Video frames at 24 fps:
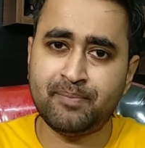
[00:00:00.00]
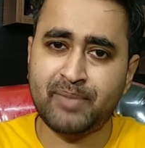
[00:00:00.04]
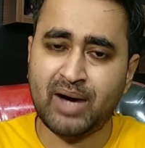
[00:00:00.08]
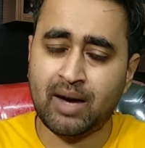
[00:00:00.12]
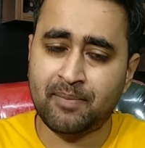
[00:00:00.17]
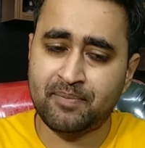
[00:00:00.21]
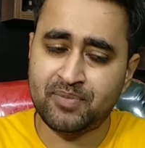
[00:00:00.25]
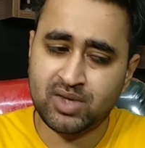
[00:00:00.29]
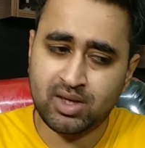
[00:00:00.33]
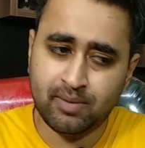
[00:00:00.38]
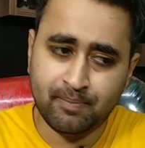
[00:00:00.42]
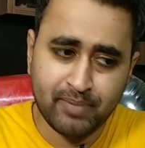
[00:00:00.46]

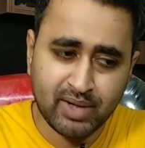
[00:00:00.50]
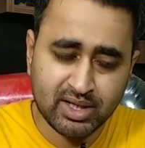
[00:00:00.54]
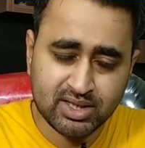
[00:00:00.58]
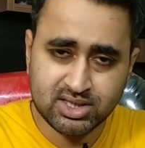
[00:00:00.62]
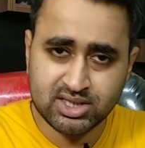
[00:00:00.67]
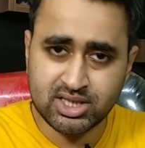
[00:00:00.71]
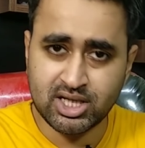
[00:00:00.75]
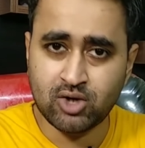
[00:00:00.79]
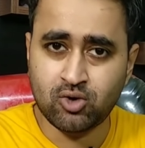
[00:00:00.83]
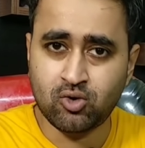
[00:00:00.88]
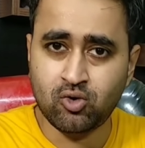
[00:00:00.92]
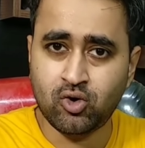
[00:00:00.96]
अपने
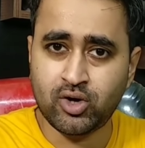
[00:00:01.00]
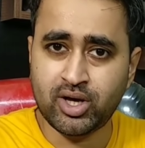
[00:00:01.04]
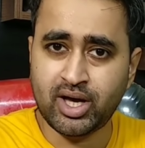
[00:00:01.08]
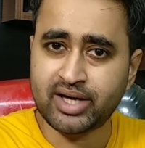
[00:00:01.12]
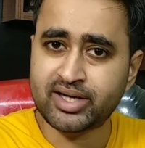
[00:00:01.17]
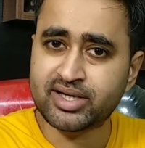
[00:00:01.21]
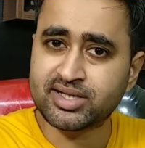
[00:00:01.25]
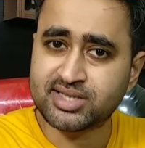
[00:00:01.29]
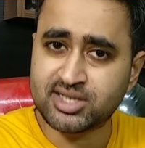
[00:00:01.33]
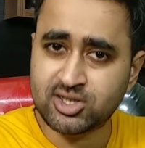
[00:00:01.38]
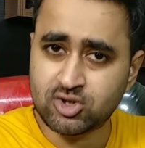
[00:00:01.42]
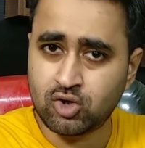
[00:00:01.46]
बच्चे को या
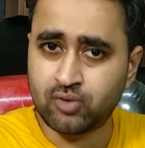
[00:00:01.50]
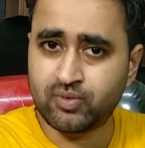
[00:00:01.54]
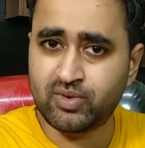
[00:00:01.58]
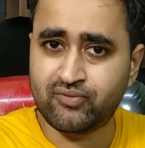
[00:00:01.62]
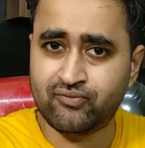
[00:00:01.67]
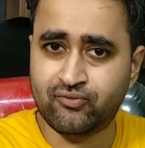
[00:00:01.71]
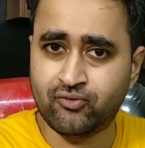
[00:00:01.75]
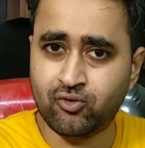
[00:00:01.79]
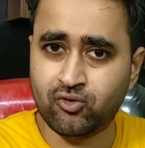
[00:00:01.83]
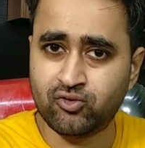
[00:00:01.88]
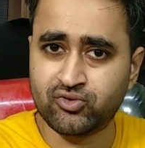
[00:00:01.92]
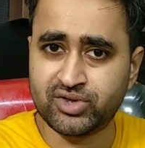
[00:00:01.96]
किसी को भी
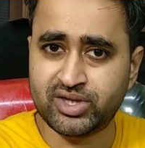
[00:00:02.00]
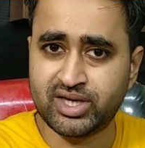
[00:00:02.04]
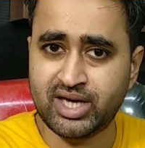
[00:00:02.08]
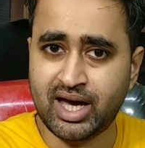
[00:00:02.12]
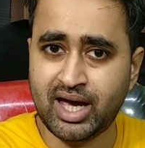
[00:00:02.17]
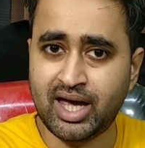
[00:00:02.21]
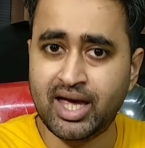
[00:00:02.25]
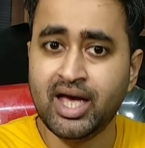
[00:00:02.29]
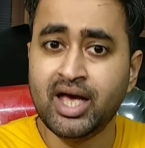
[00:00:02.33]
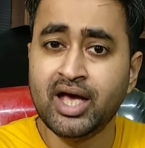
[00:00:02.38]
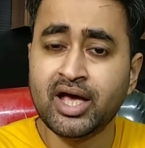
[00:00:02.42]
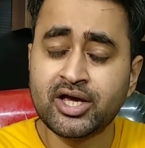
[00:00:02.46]
फ़ोन दिया
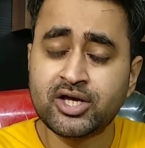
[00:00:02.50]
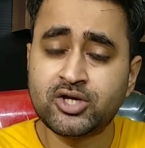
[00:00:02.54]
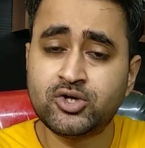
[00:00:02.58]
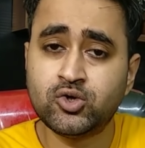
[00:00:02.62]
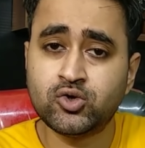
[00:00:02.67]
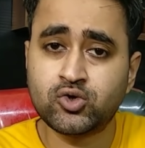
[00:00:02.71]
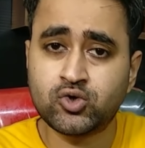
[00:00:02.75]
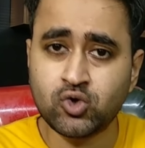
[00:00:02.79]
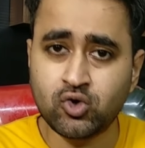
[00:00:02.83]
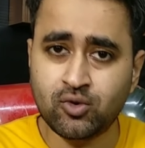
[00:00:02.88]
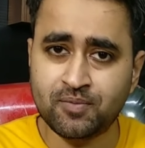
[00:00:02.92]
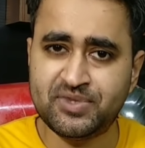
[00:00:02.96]
है
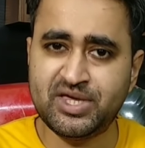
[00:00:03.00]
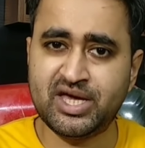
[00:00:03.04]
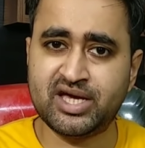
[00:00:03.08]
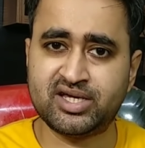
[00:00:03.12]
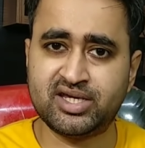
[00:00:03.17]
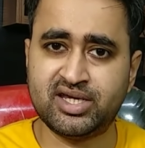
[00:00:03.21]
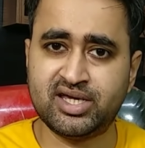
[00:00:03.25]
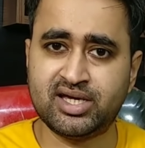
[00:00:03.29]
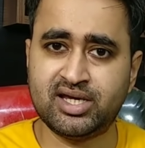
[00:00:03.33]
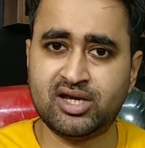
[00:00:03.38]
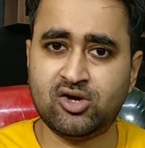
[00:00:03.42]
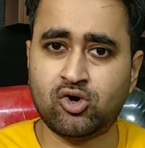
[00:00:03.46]
यूट्यूब
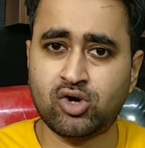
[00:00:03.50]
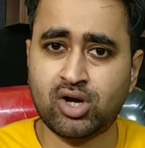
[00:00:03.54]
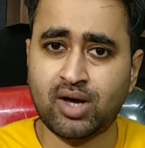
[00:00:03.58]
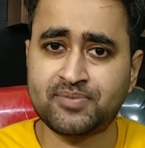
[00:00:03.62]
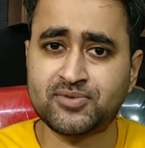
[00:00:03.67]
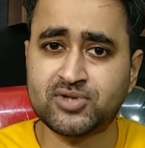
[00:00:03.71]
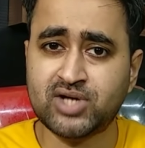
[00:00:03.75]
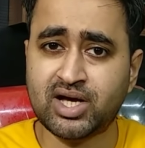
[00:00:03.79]
देखने के लिए और आप